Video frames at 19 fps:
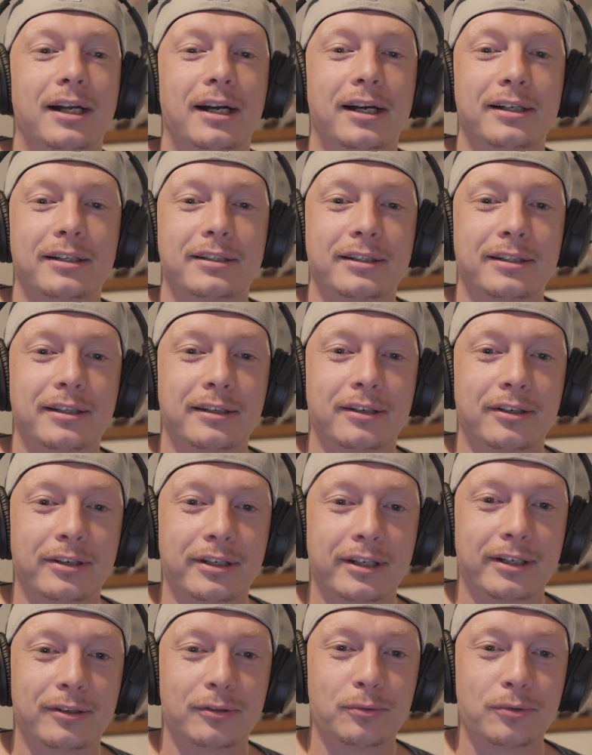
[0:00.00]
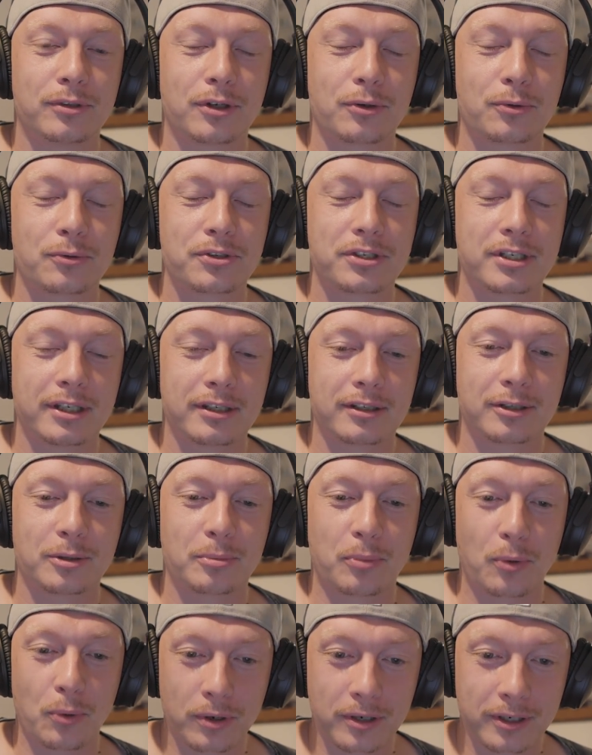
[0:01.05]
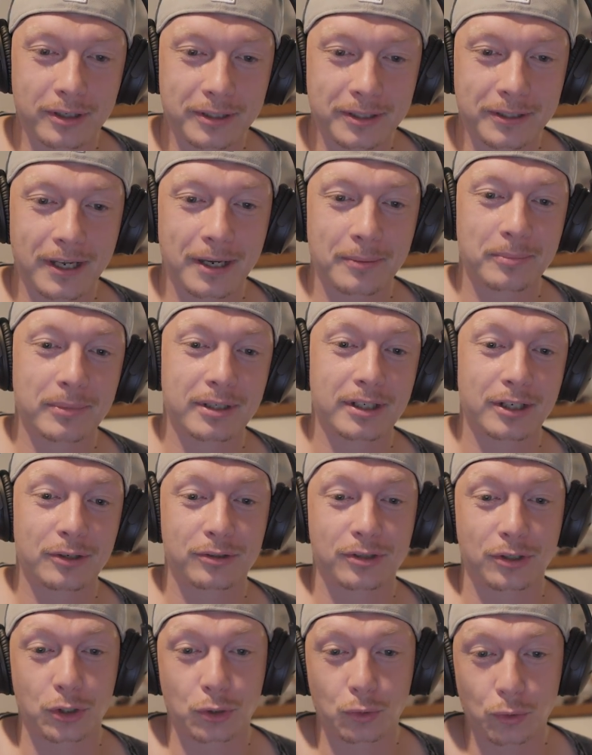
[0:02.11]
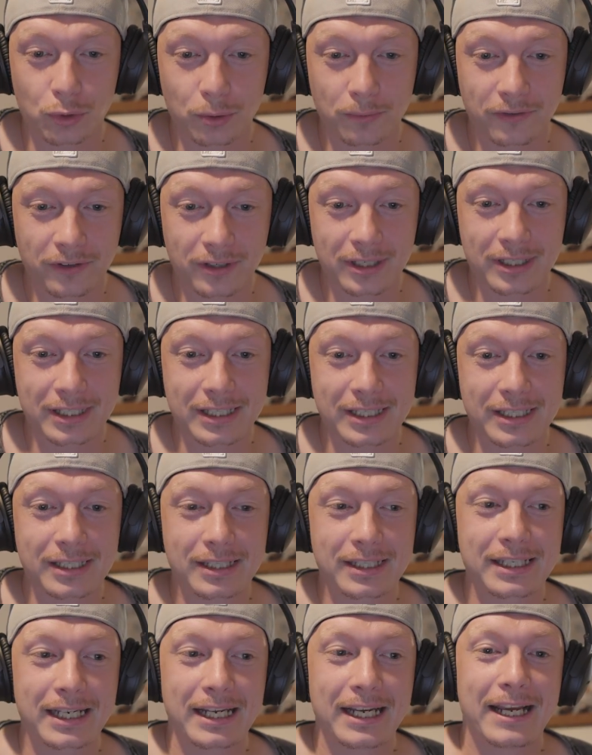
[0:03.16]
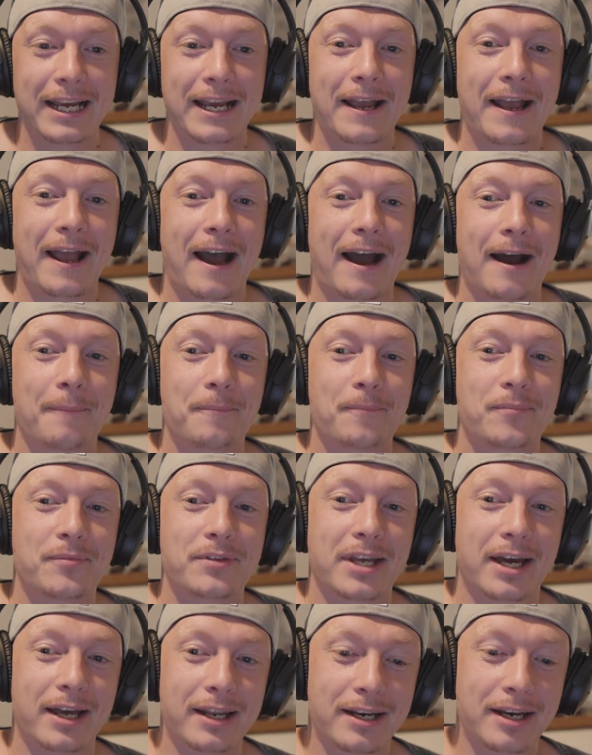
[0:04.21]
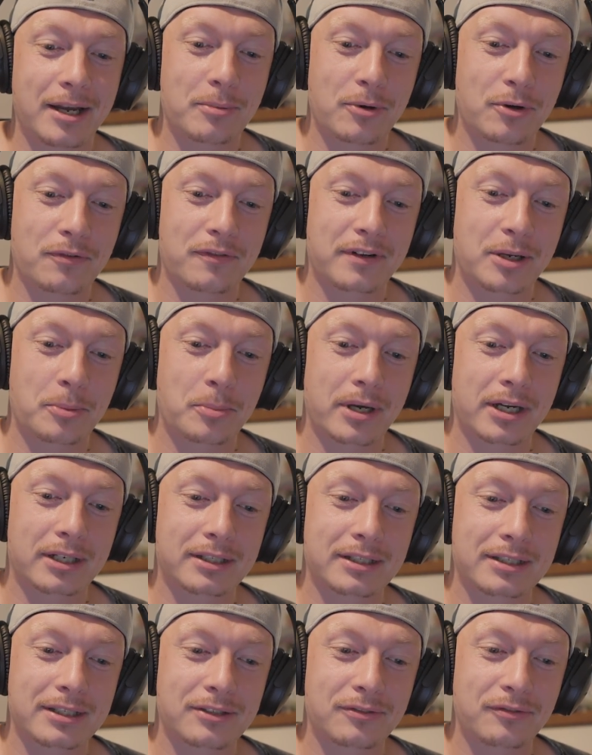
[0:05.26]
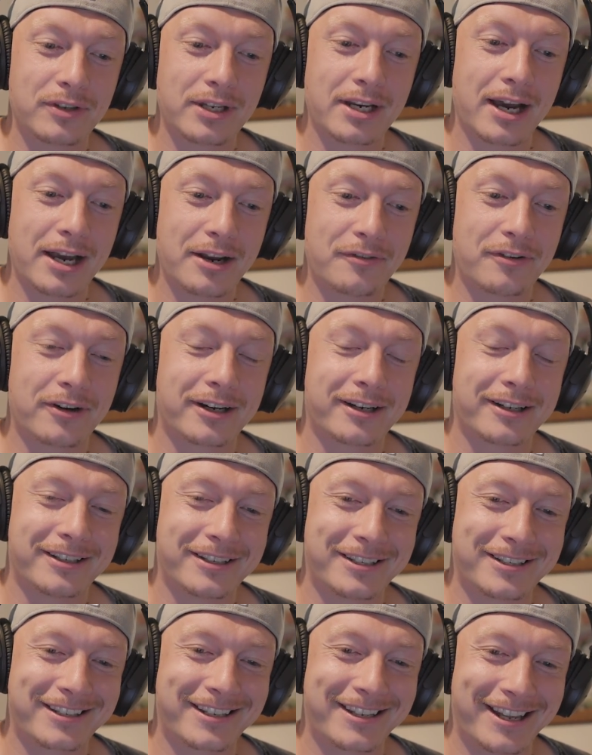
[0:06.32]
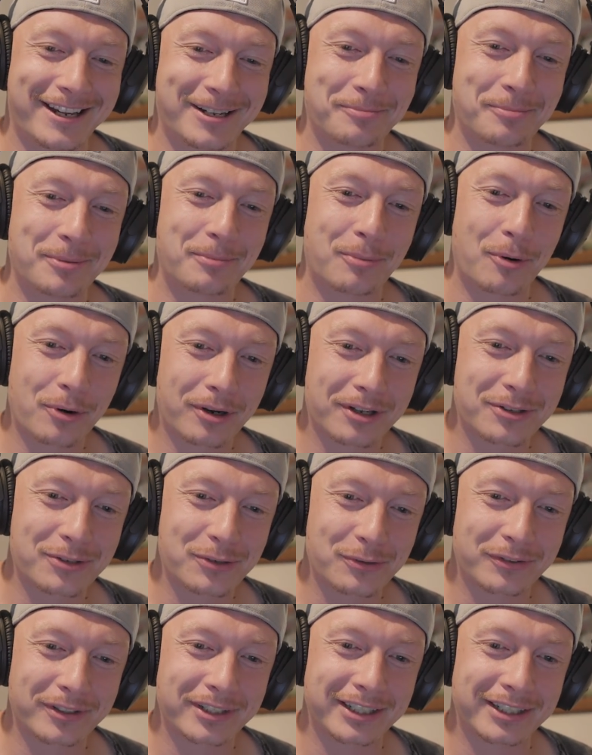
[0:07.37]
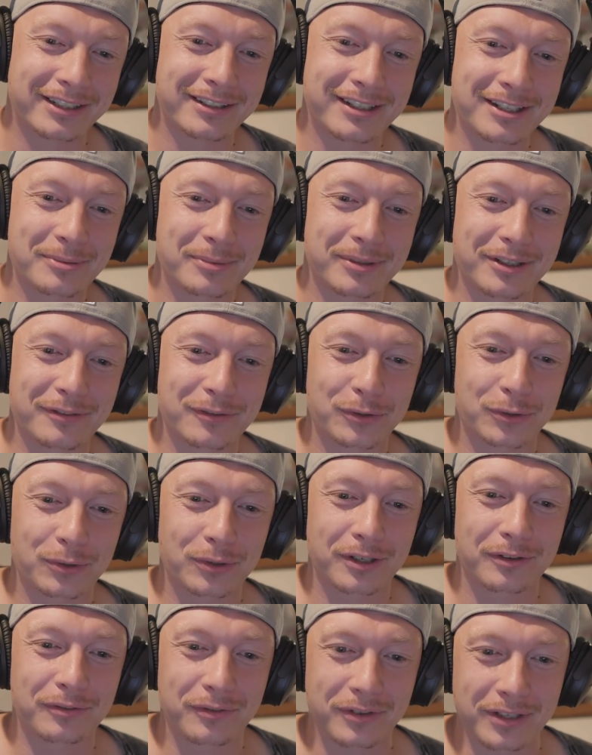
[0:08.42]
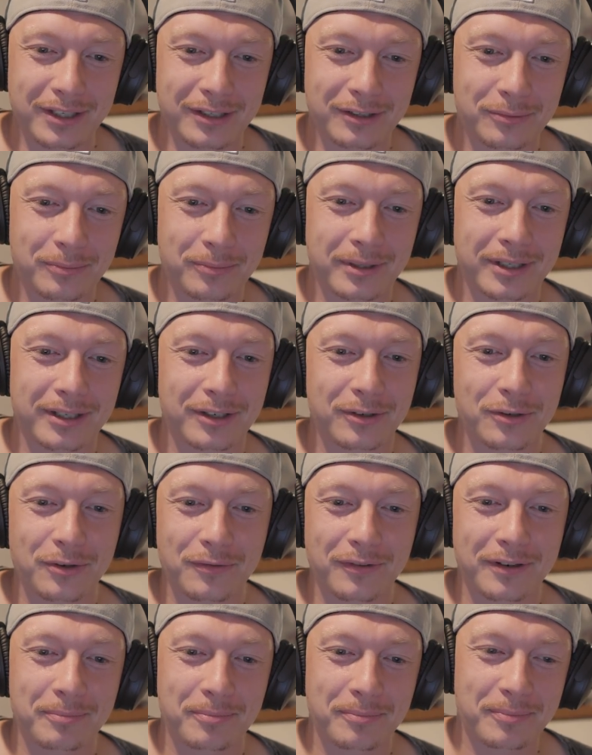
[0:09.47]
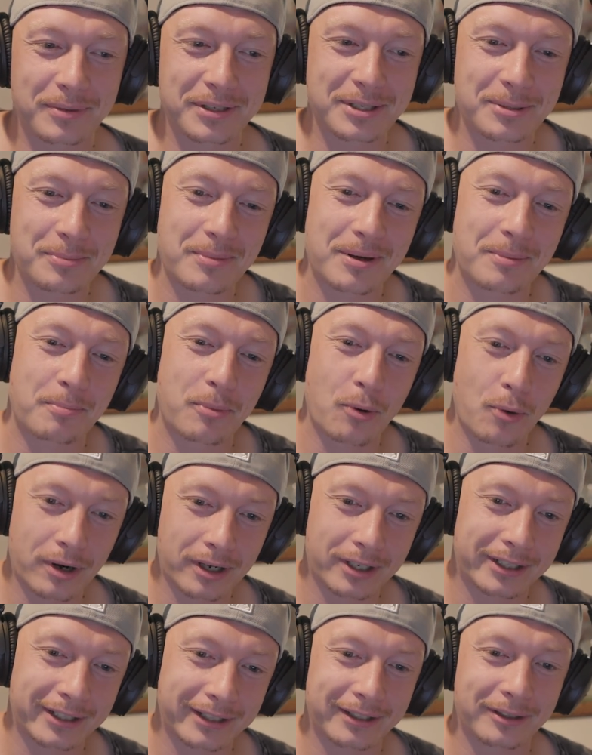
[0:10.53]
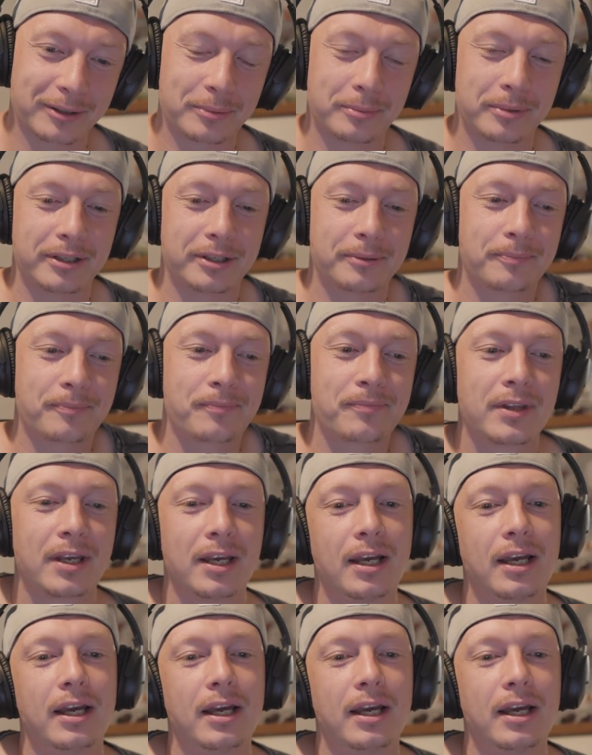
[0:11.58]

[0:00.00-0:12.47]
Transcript: halt in der Untergrundszene gepokert, habe mir dadurch das Studium finanziert, hab dann aber irgendwann gemerkt, dass es viel einfacher ist, Geld mit Pokern zu verdienen als mit der Fotografie und bin dann irgendwann ein bisschen beim Pokern hängen geblieben.